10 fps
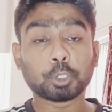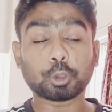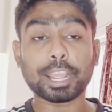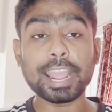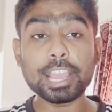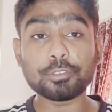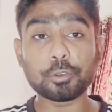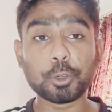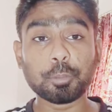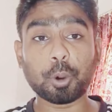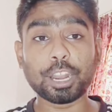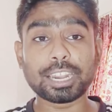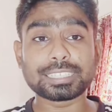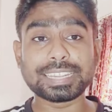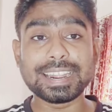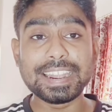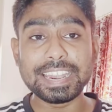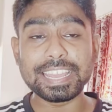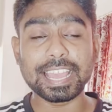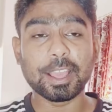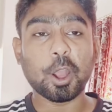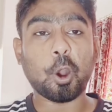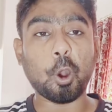তো এই ফুটবলারদের নিয়ে